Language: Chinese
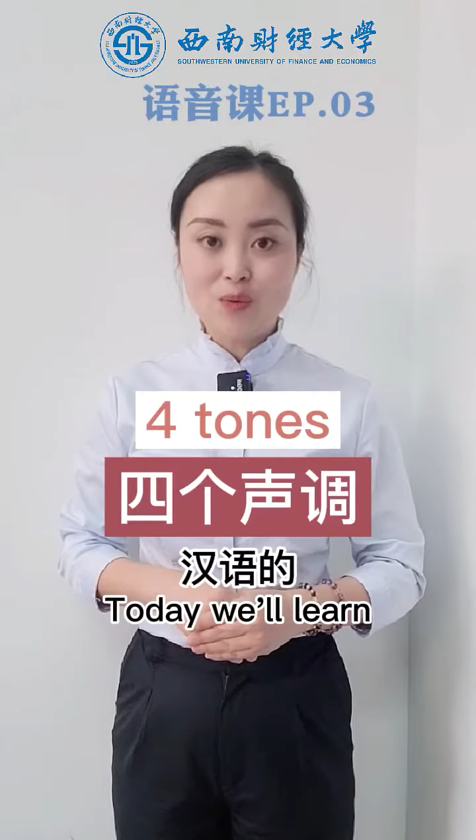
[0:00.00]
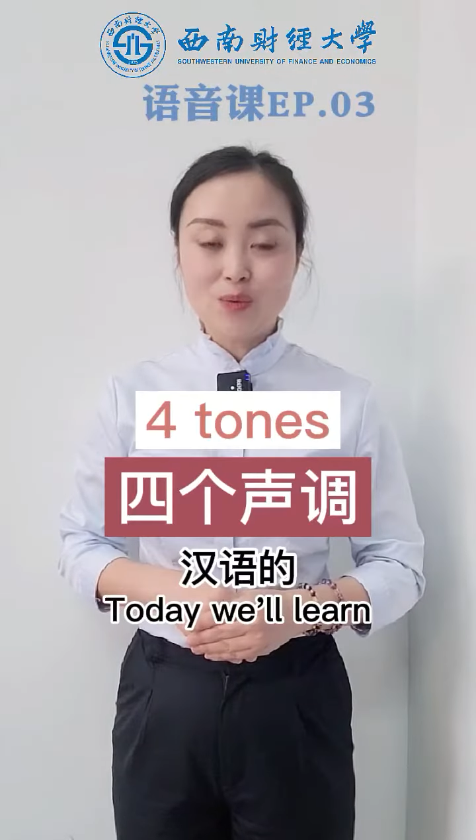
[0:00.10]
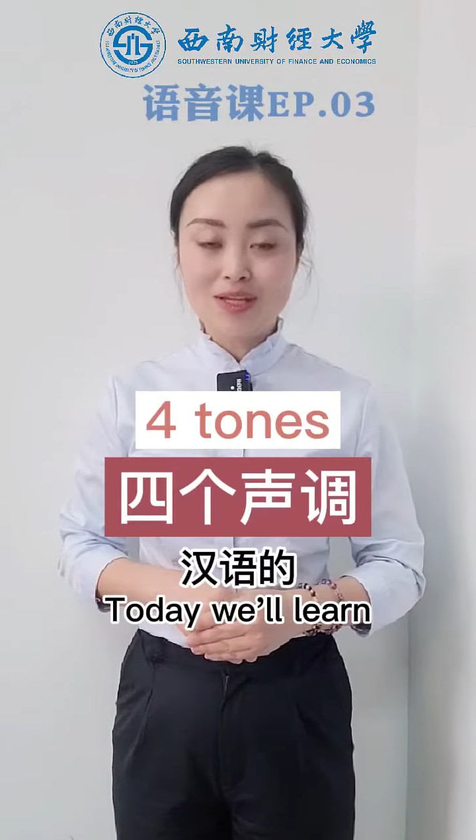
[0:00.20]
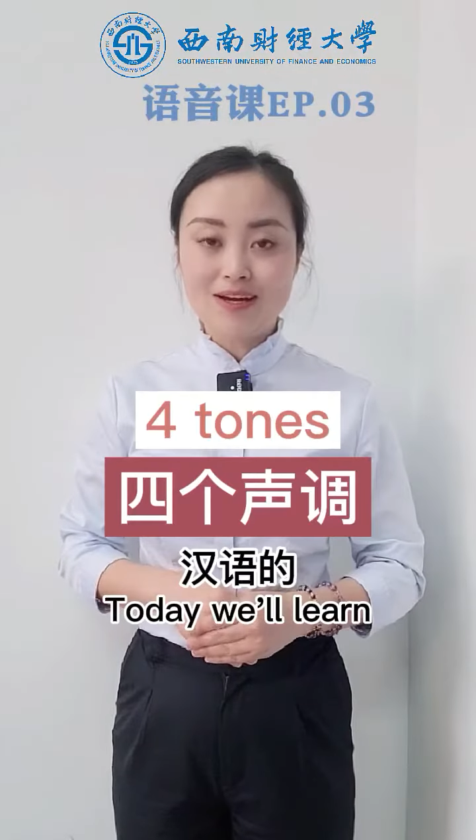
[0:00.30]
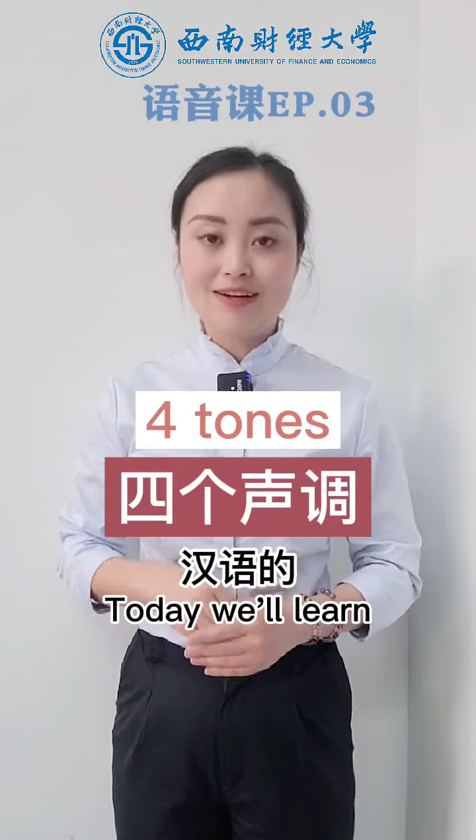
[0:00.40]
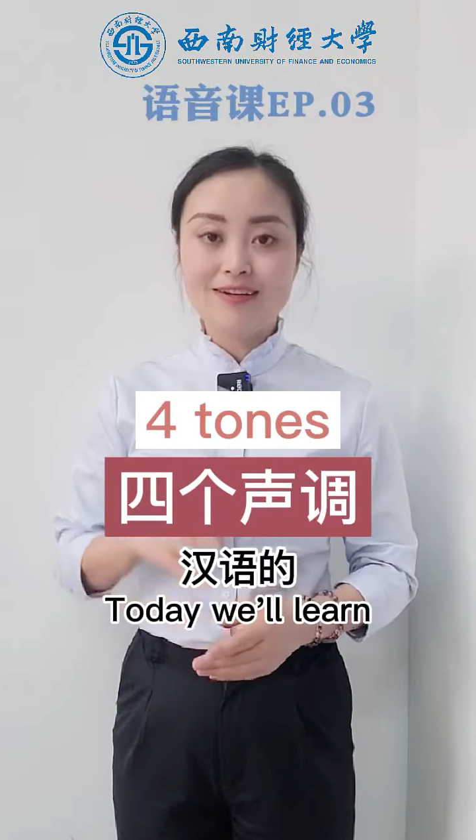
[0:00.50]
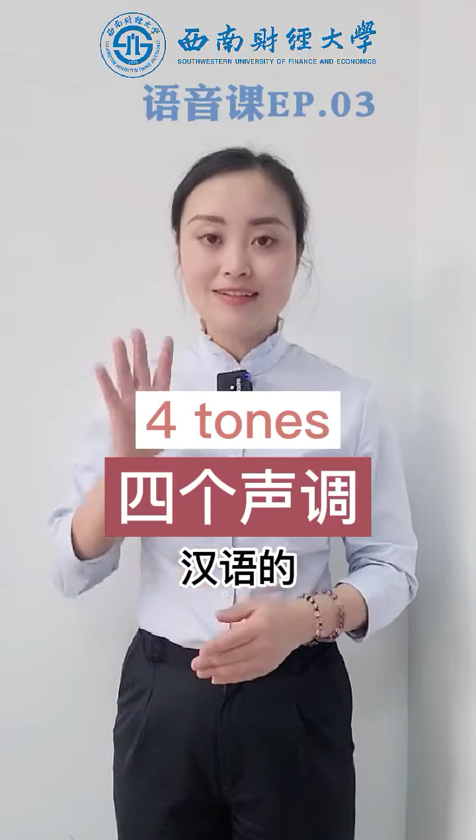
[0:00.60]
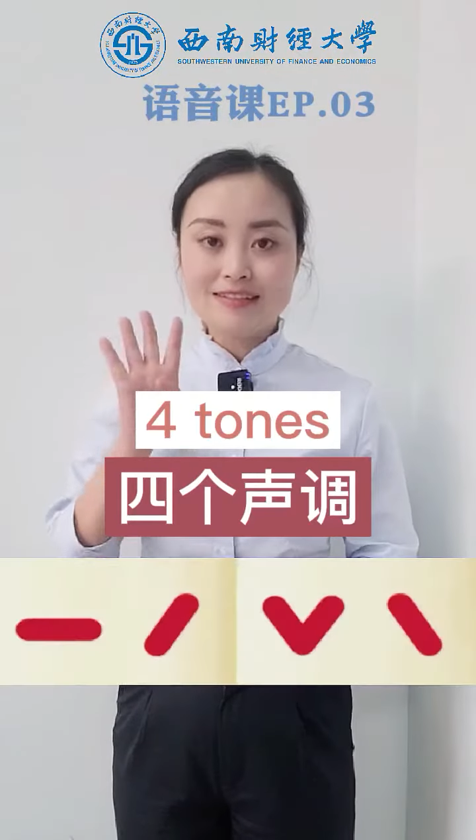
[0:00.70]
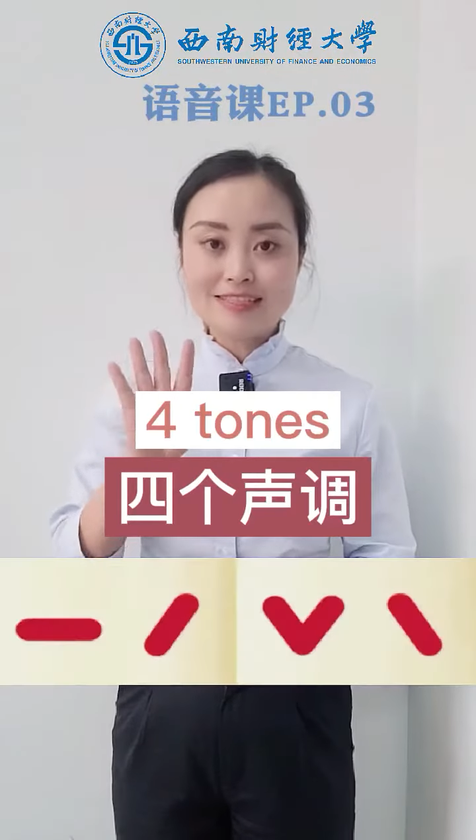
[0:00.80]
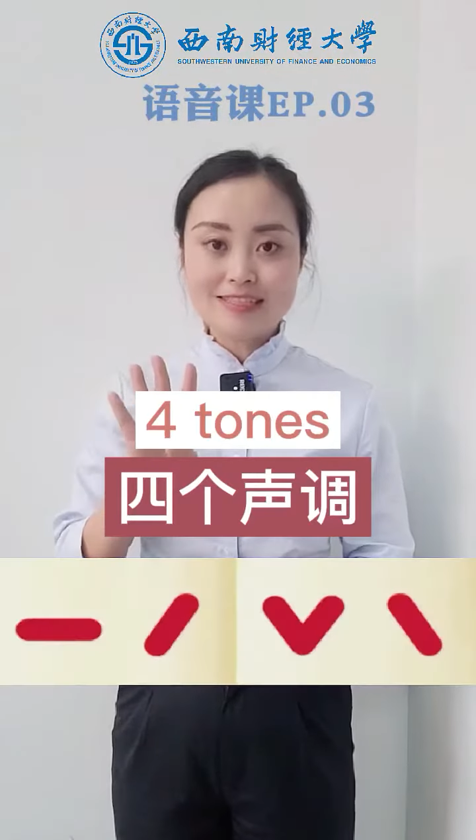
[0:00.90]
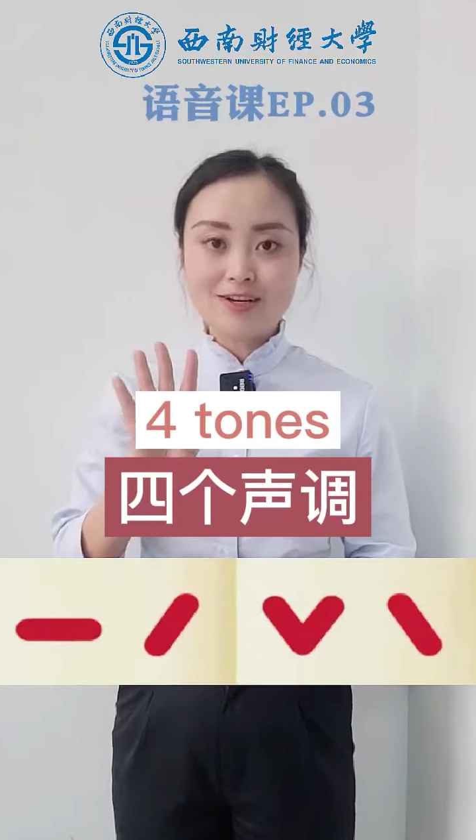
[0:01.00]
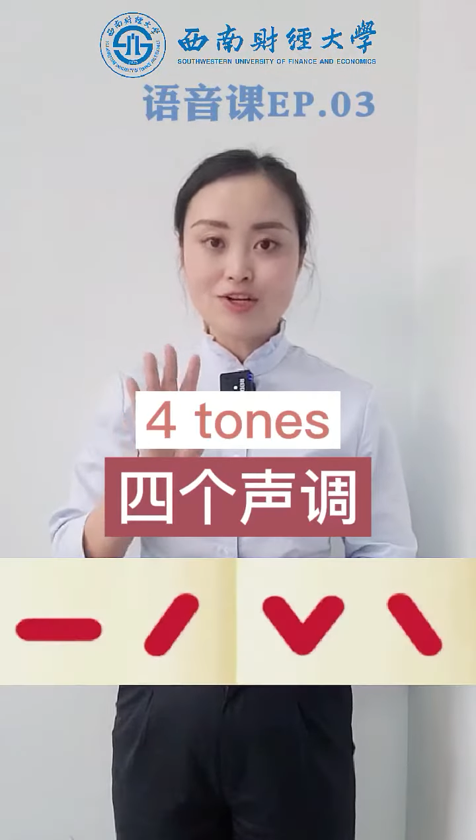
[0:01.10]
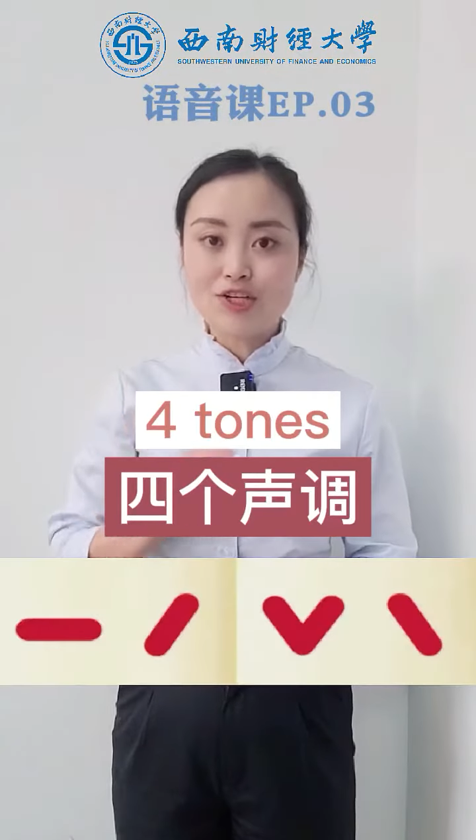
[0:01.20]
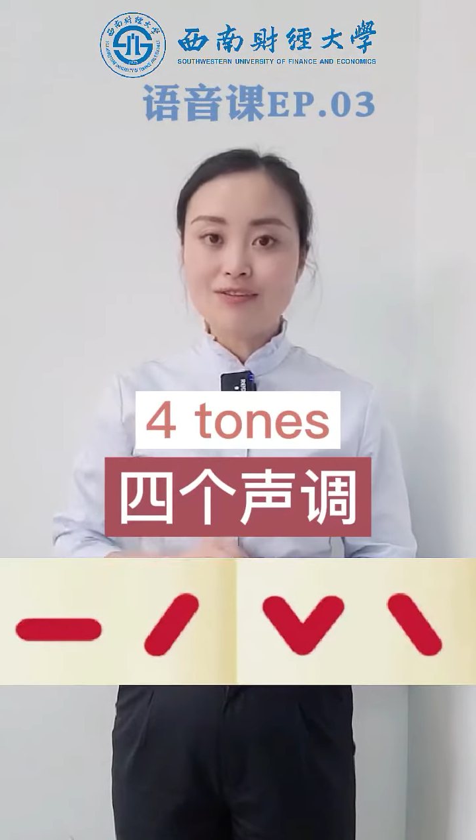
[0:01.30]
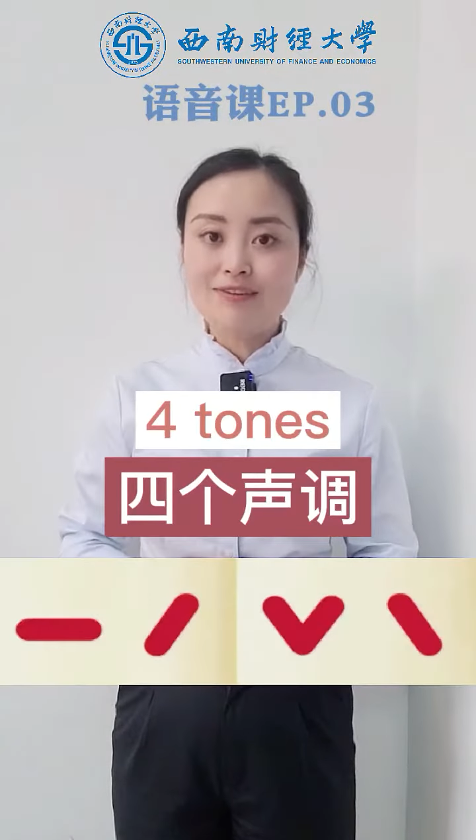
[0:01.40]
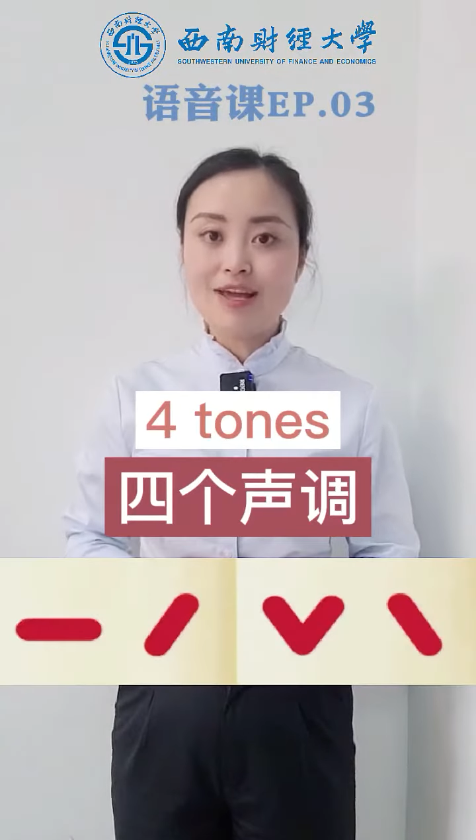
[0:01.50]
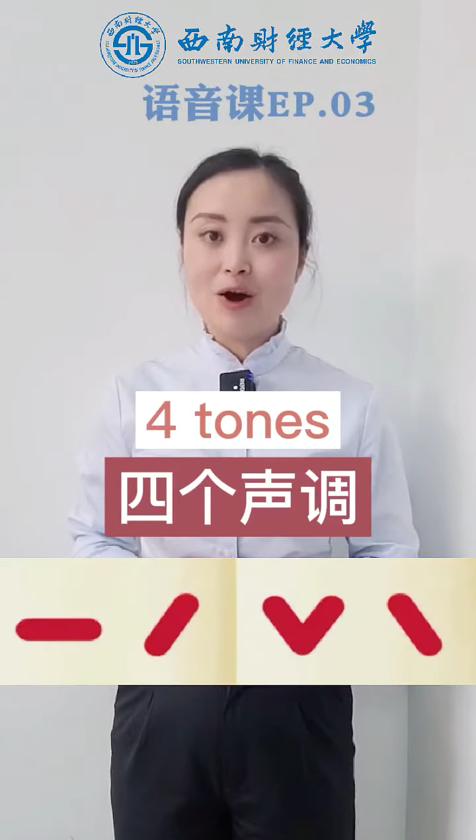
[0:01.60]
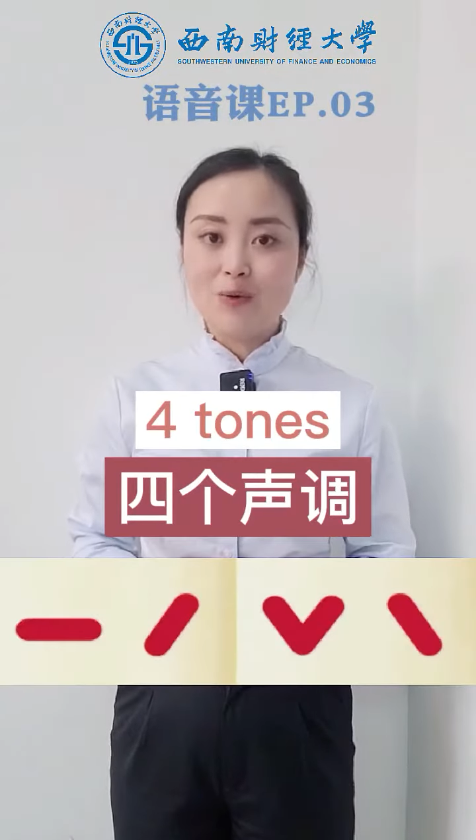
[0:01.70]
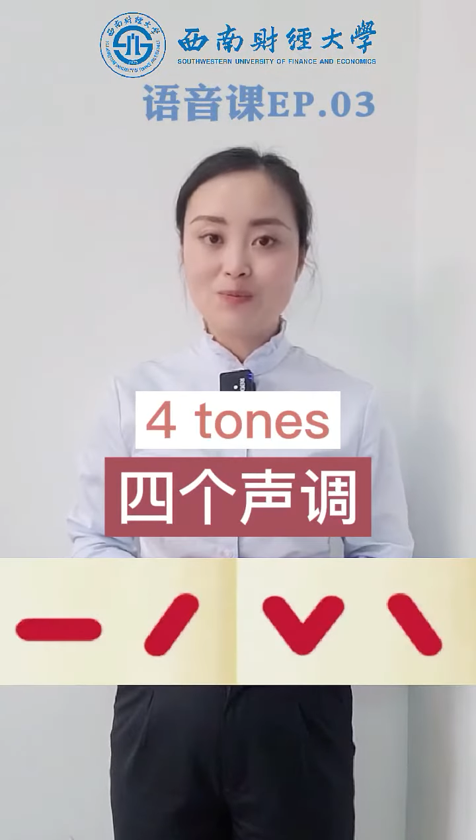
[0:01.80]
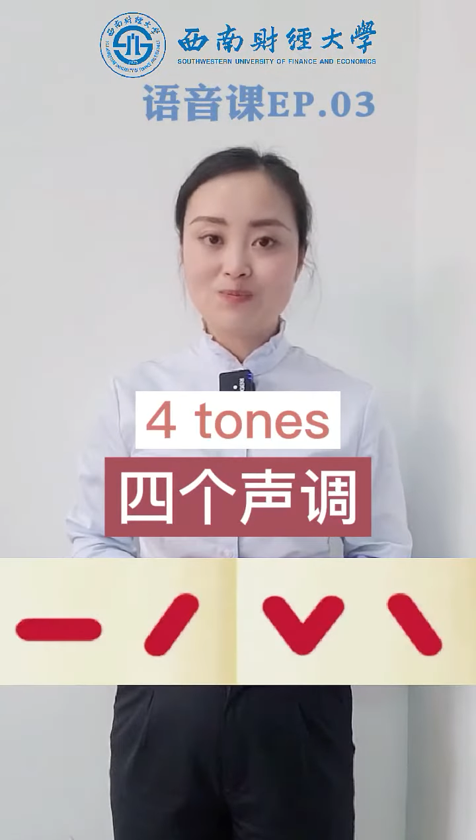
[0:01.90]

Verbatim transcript: 语的四个声调。